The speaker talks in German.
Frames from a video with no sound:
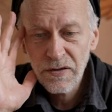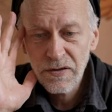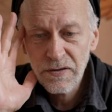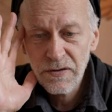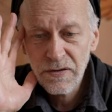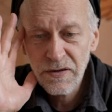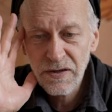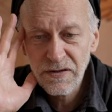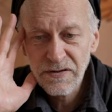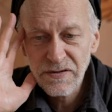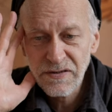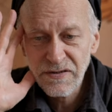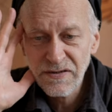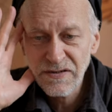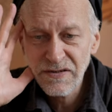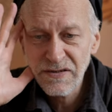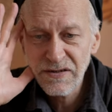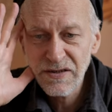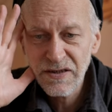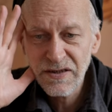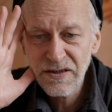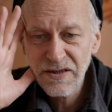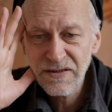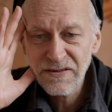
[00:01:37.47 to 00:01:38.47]
das ist
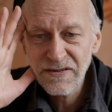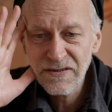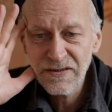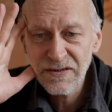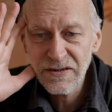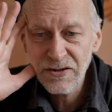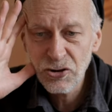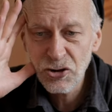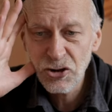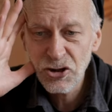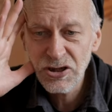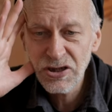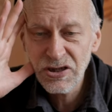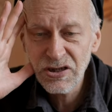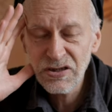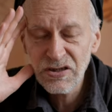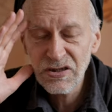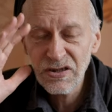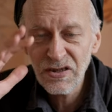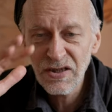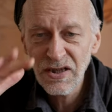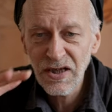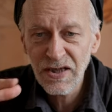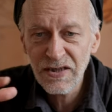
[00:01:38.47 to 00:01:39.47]
hier jetzt eine
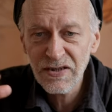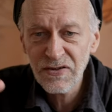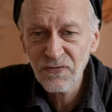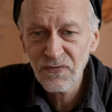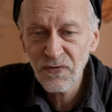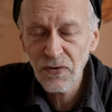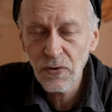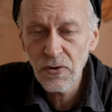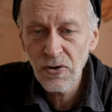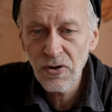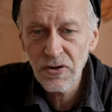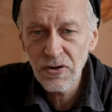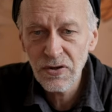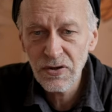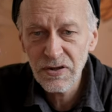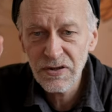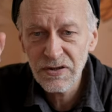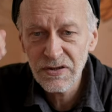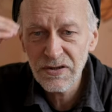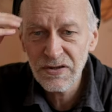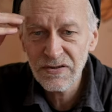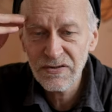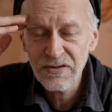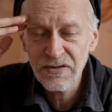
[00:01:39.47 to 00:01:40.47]
Geschichte, der ich folge,
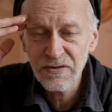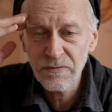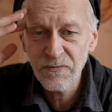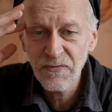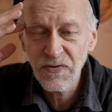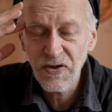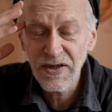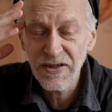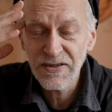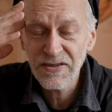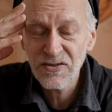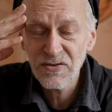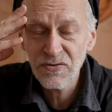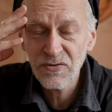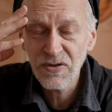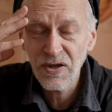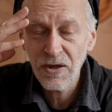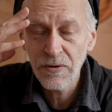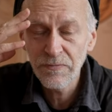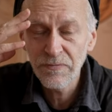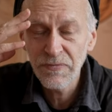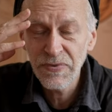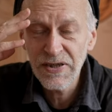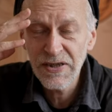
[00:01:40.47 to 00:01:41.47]
hier sind vielleicht
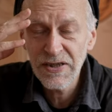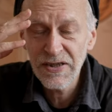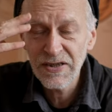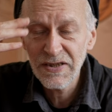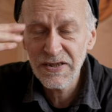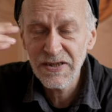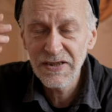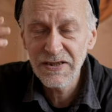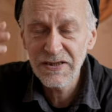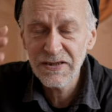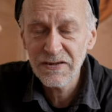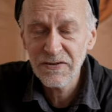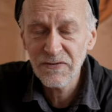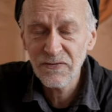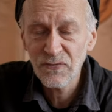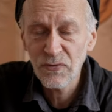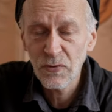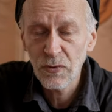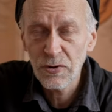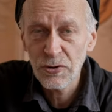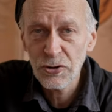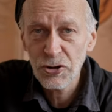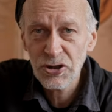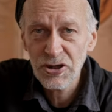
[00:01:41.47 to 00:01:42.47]
sogar bildliche
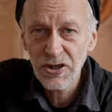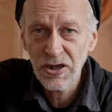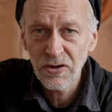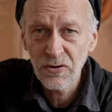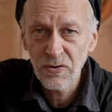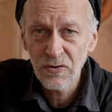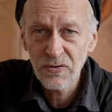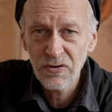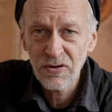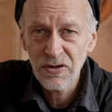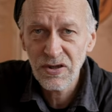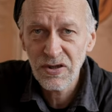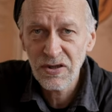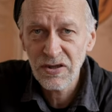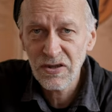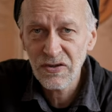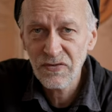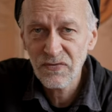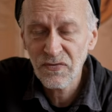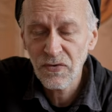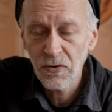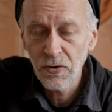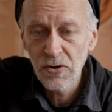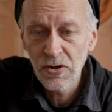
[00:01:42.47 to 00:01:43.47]
Vorstellungen, denen ich
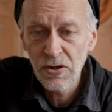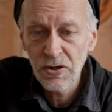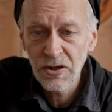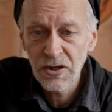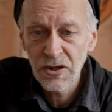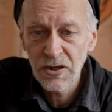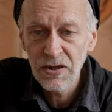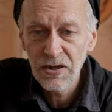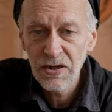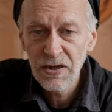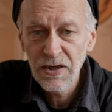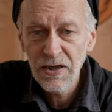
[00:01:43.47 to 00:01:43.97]
folge,